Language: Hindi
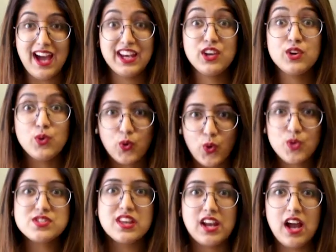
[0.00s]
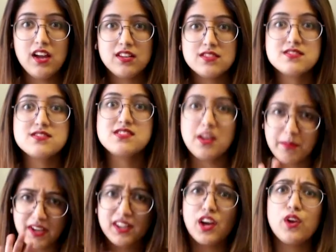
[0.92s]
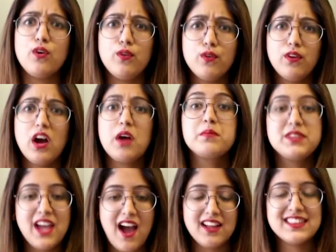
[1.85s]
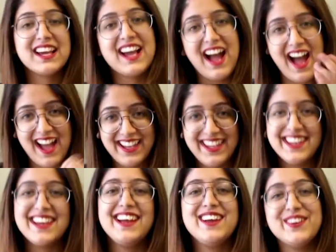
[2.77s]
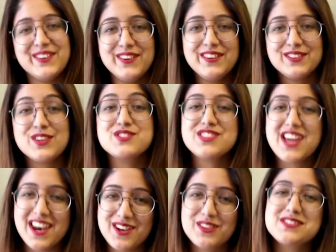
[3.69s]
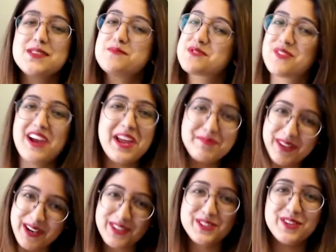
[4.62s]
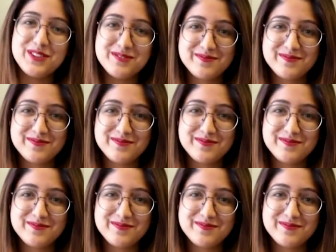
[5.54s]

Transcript: अरे रुको ज़रा सबर करो अब यहाँ तक आ ही गए हो तो चैनल को सब्सक्राइब कर दो